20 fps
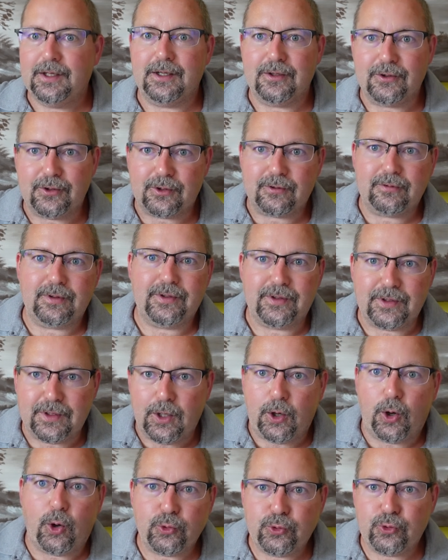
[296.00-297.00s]
also quasi
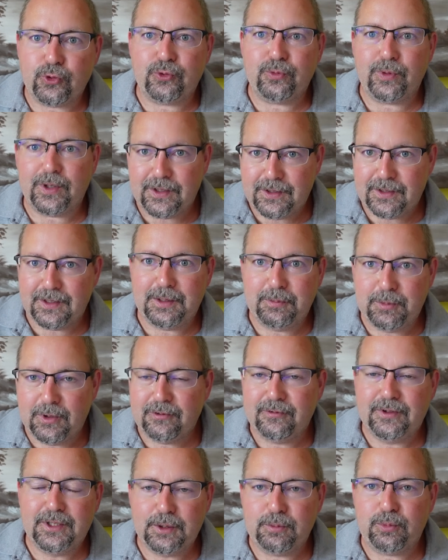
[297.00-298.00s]
Autos werden
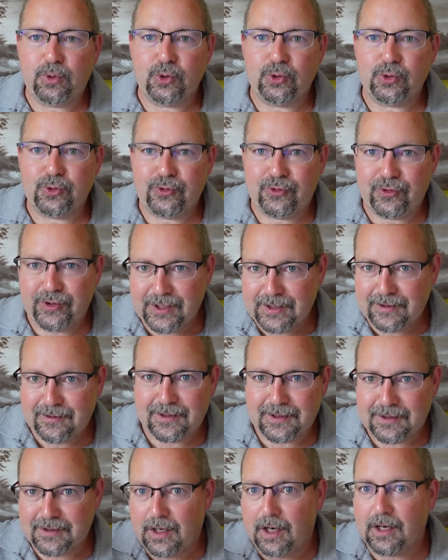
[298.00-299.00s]
immer wieder produziert,
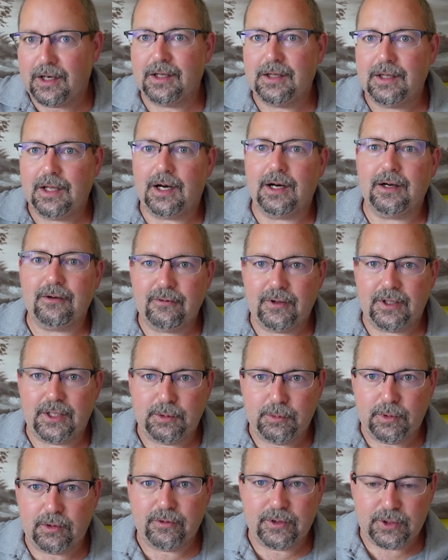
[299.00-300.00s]
Signalanlagen werden
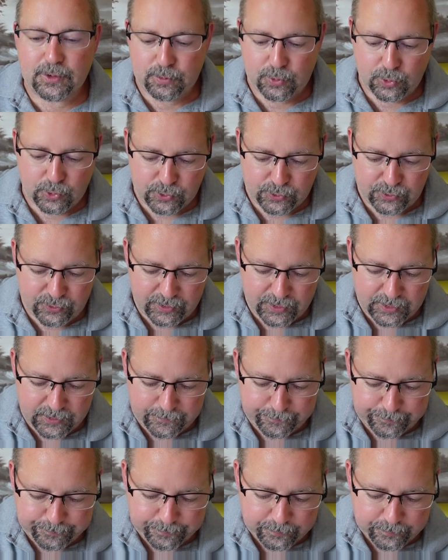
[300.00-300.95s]
immer wieder produziert